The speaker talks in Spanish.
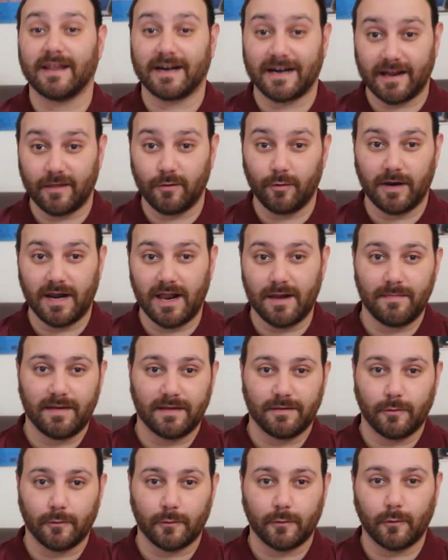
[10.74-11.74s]
de Radio Al
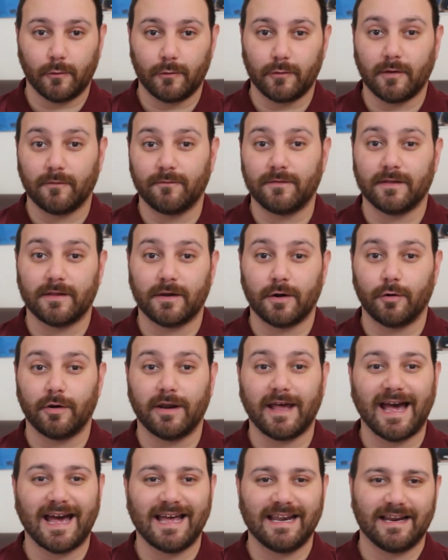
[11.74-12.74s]
Alma. Yo soy su
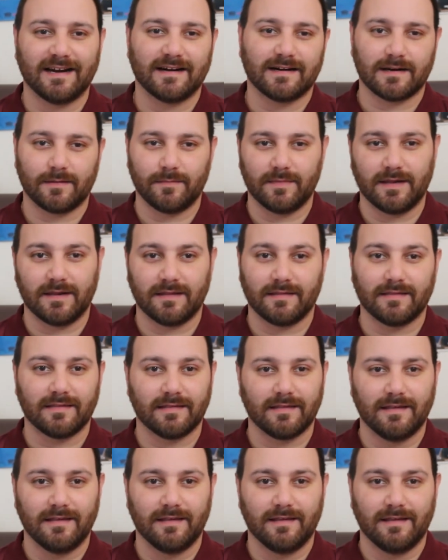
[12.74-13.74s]
anfitrión Alan
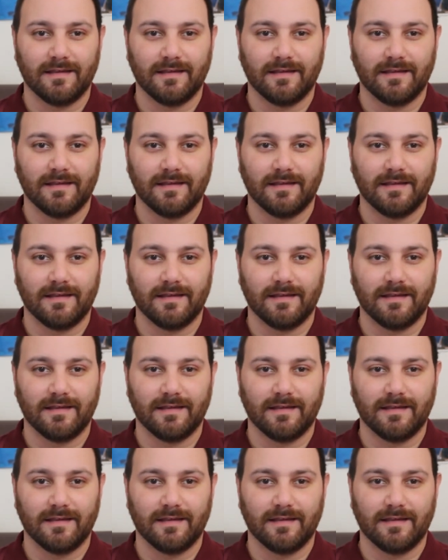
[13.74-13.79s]
Ramírez.